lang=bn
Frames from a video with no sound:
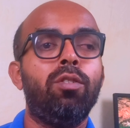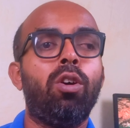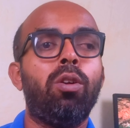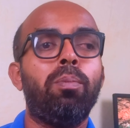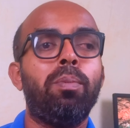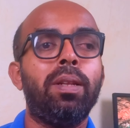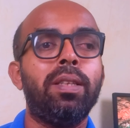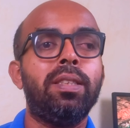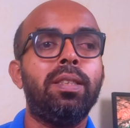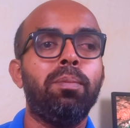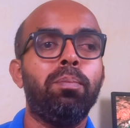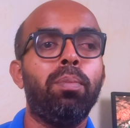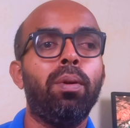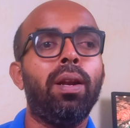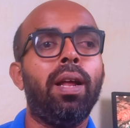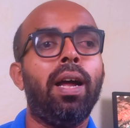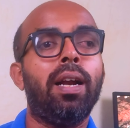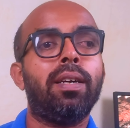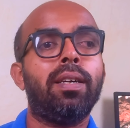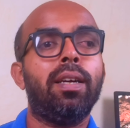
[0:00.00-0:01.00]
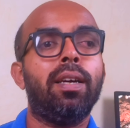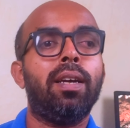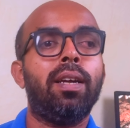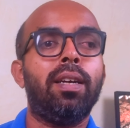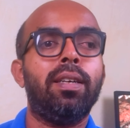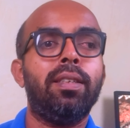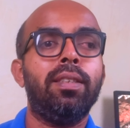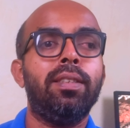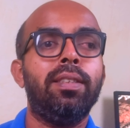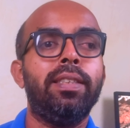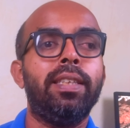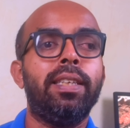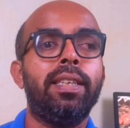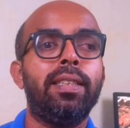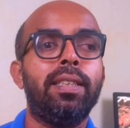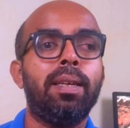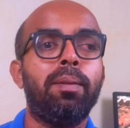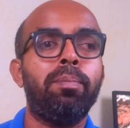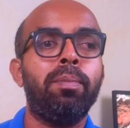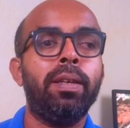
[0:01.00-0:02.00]
নর্মাল সিম্পল হাঁটা হাঁটি
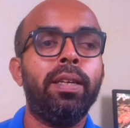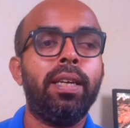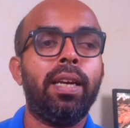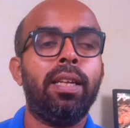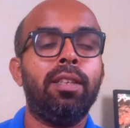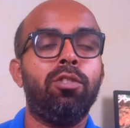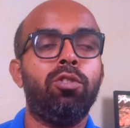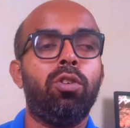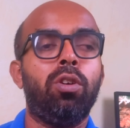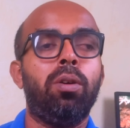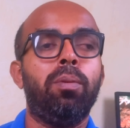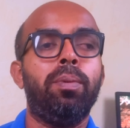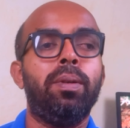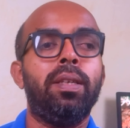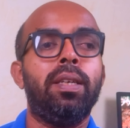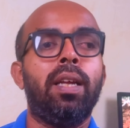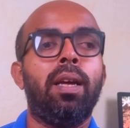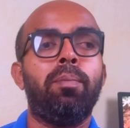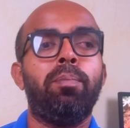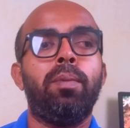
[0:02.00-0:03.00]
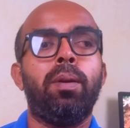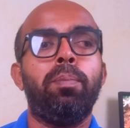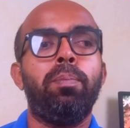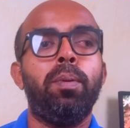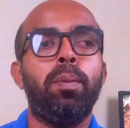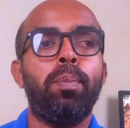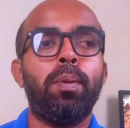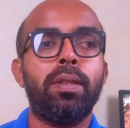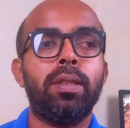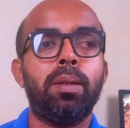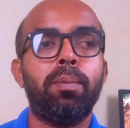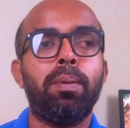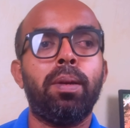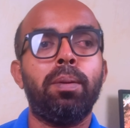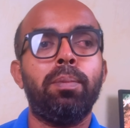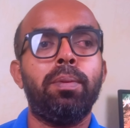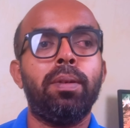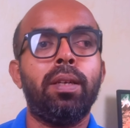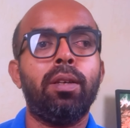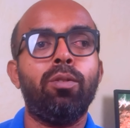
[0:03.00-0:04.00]
যেটাতে আপনি ক্লান্ত হবেন না আপনার পিপাসা
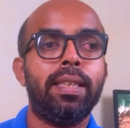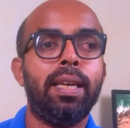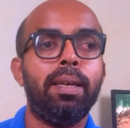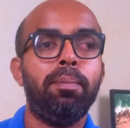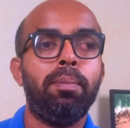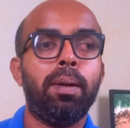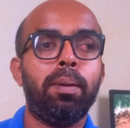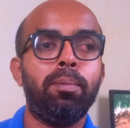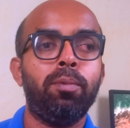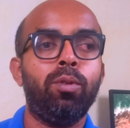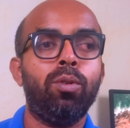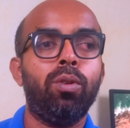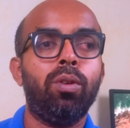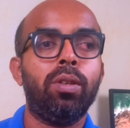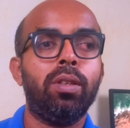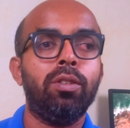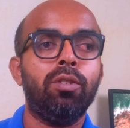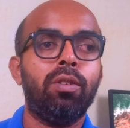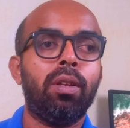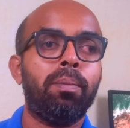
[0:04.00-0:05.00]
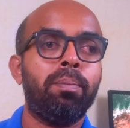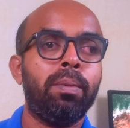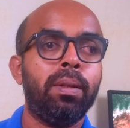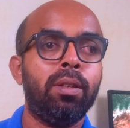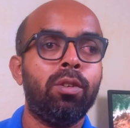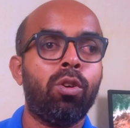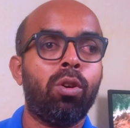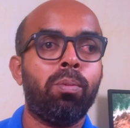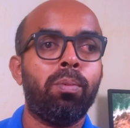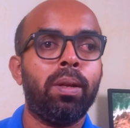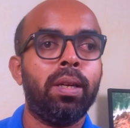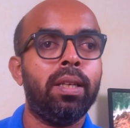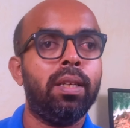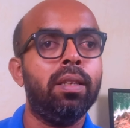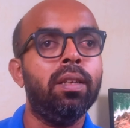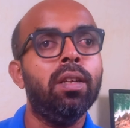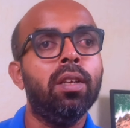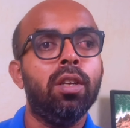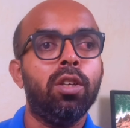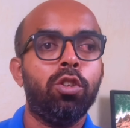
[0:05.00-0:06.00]
বাড়বে না সেই ব্যায়ামগুলো কিন্তু আপনি
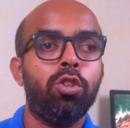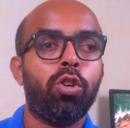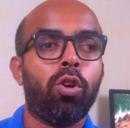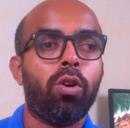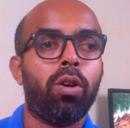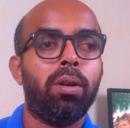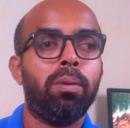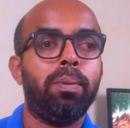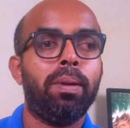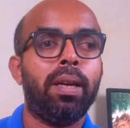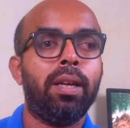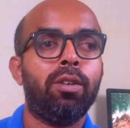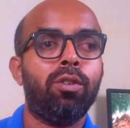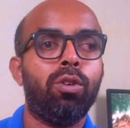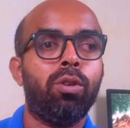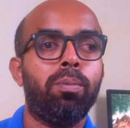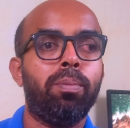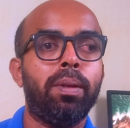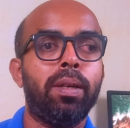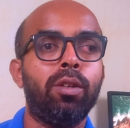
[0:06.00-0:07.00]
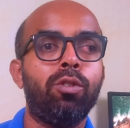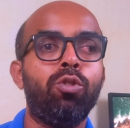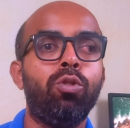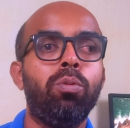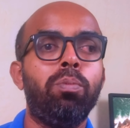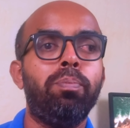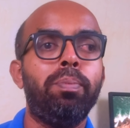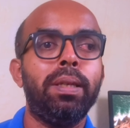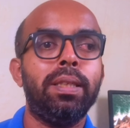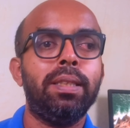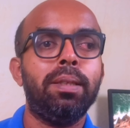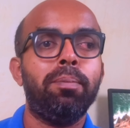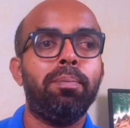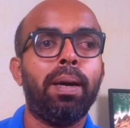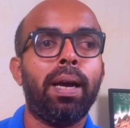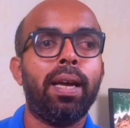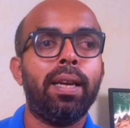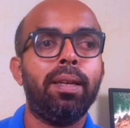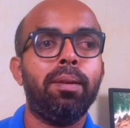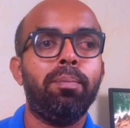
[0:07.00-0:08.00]
নর্মালি সকালবেলা করবেন খুব বেশি
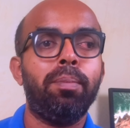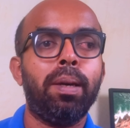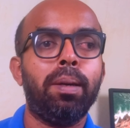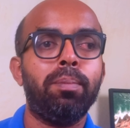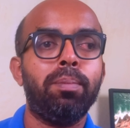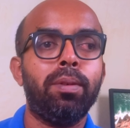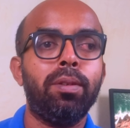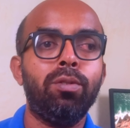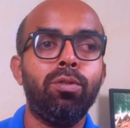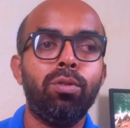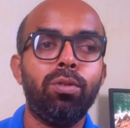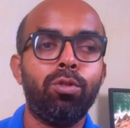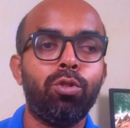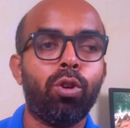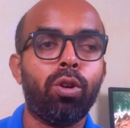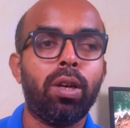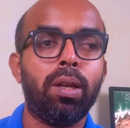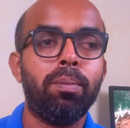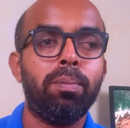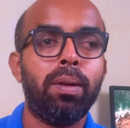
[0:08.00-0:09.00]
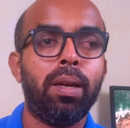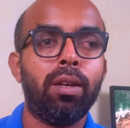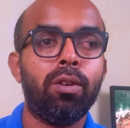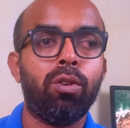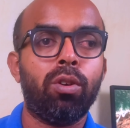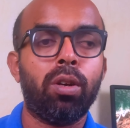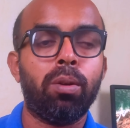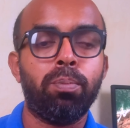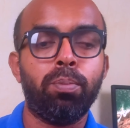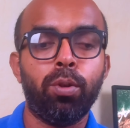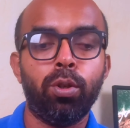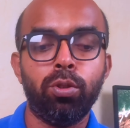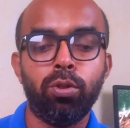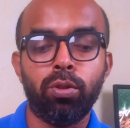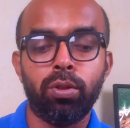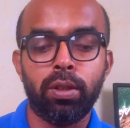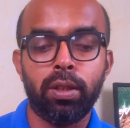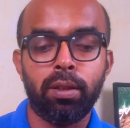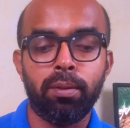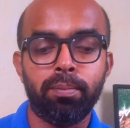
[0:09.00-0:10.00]
ভারী ব্যায়াম কিন্তু সকালবেলা করার
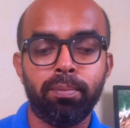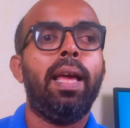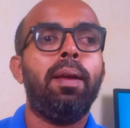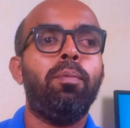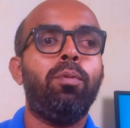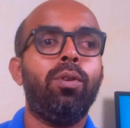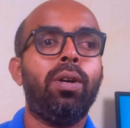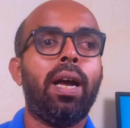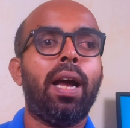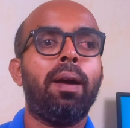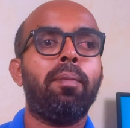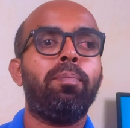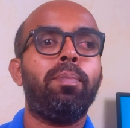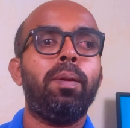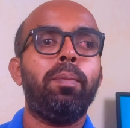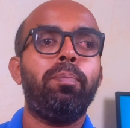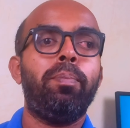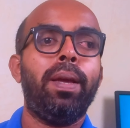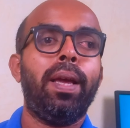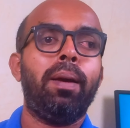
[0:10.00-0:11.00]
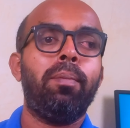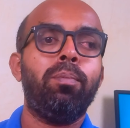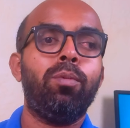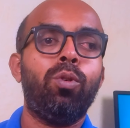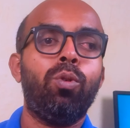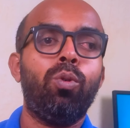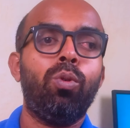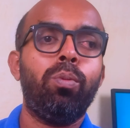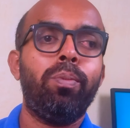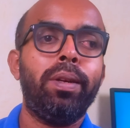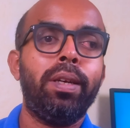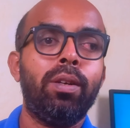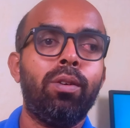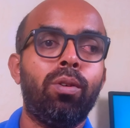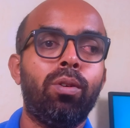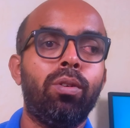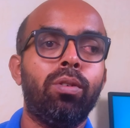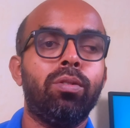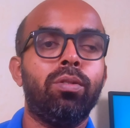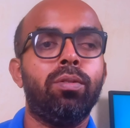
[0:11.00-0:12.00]
প্রয়োজন নেই এবং আপনি ব্যায়াম করবেন
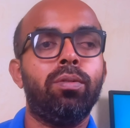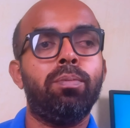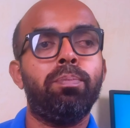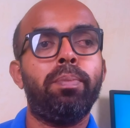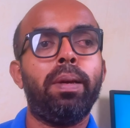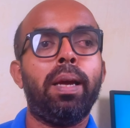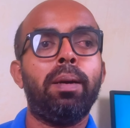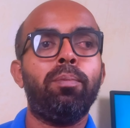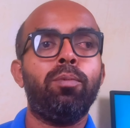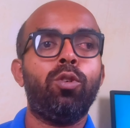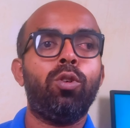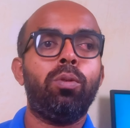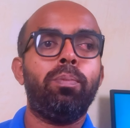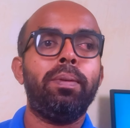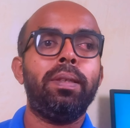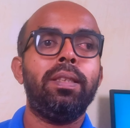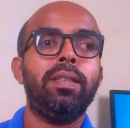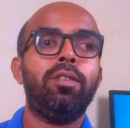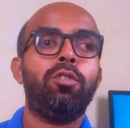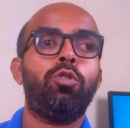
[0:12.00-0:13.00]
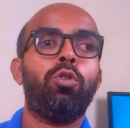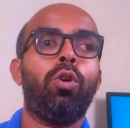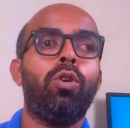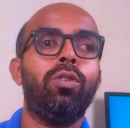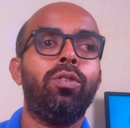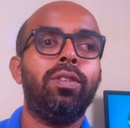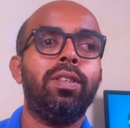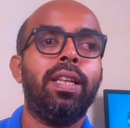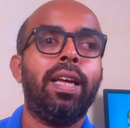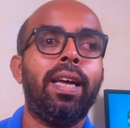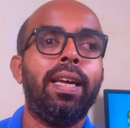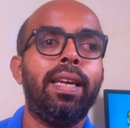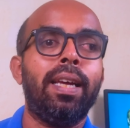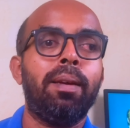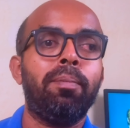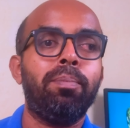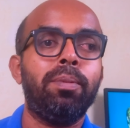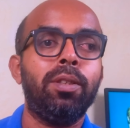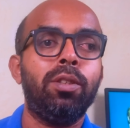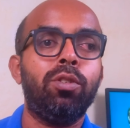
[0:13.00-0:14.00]
কখন ব্যায়াম করবেন সন্ধ্যায়
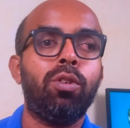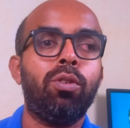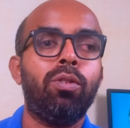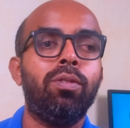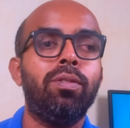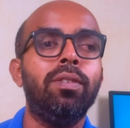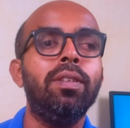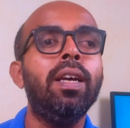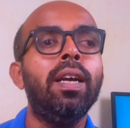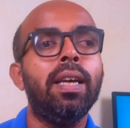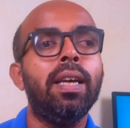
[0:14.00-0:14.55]
আপনি যখন